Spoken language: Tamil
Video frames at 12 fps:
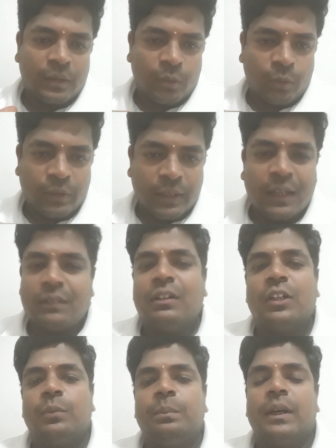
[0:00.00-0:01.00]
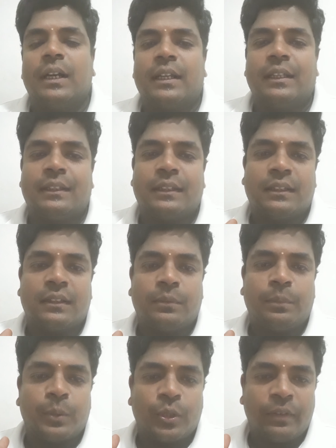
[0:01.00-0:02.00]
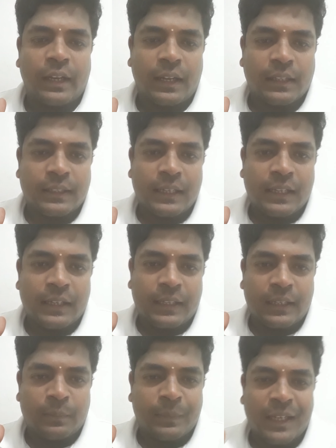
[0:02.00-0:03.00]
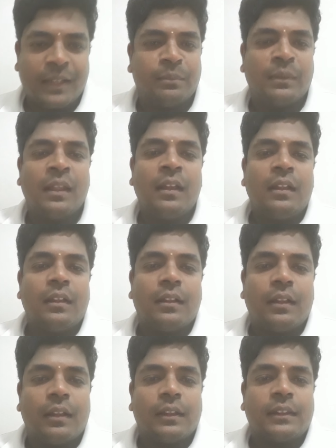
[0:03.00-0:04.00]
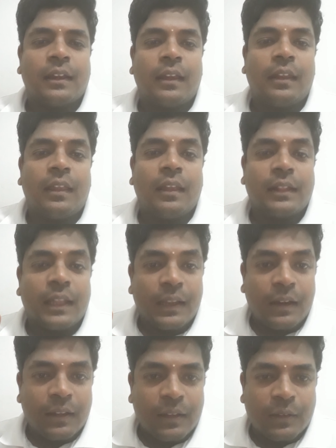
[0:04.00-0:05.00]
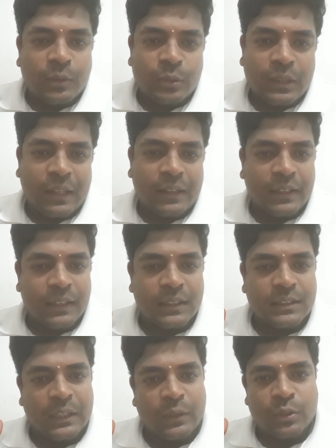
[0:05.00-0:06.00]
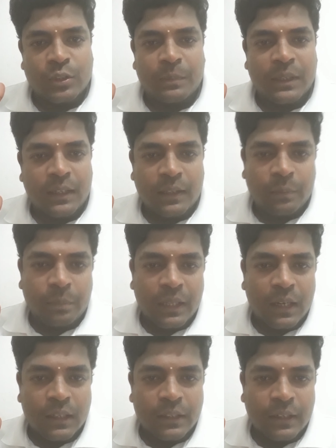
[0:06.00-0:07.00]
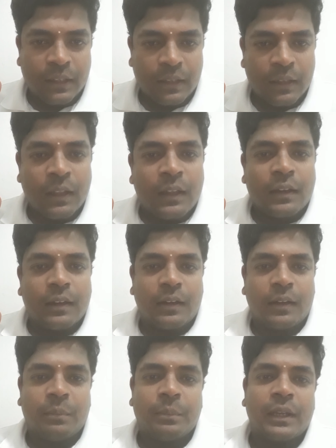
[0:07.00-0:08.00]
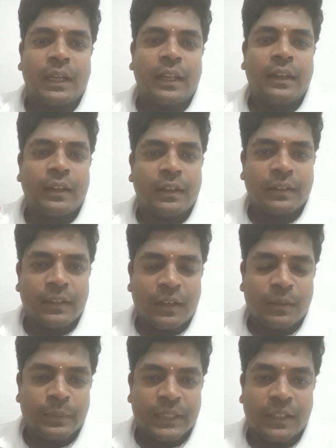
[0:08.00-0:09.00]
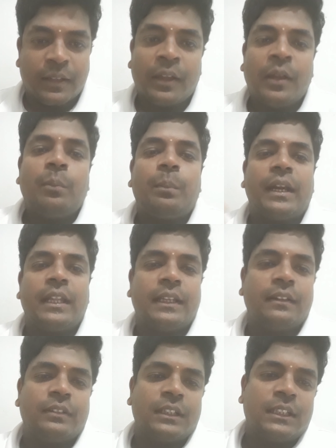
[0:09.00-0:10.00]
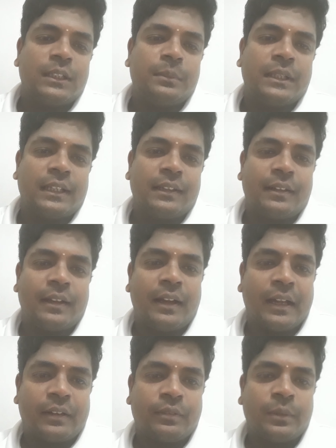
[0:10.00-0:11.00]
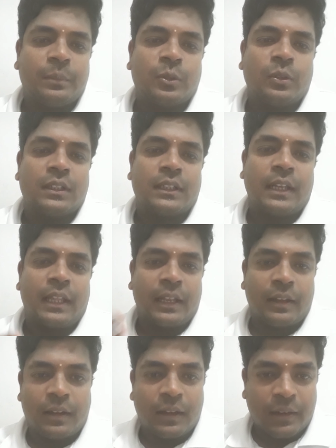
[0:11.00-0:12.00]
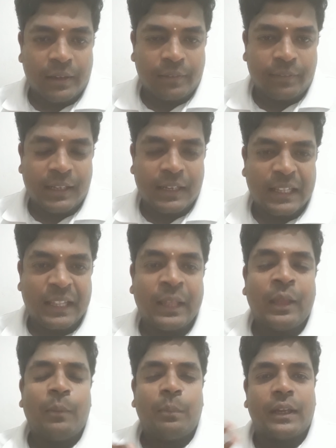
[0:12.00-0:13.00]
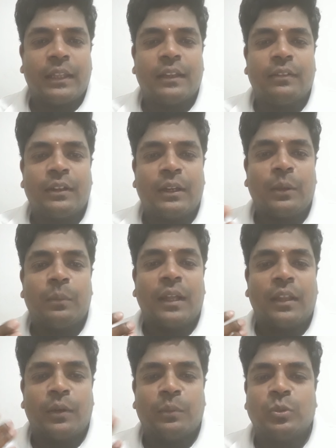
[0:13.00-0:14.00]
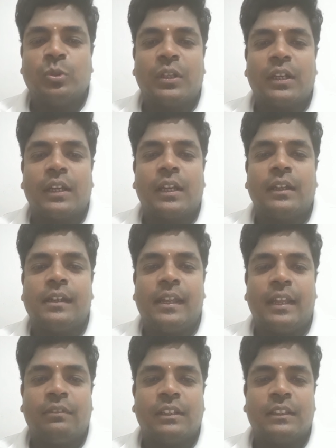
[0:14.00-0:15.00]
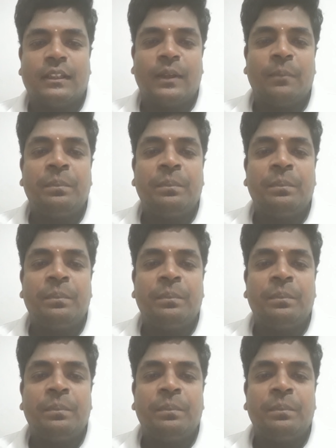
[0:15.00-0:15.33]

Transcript: ஒரு நாள் வகுப்பாக இந்த புது வருடத்தில் நீங்கள் மனம் தைரியத்தை இழக்கக்கூடாது நீங்கள் சந்தோஷமாக இருப்பீர்கள் என்று நான் நம்புகிறேன் இருந்தாலும் அந்த படிக்க வேண்டும் என்கின்ற ஆர்வம் உங்களுக்கு நேர காணவில்லை படிக்க வேண்டும் அதுவும் ஊடக கற்கையை வந்து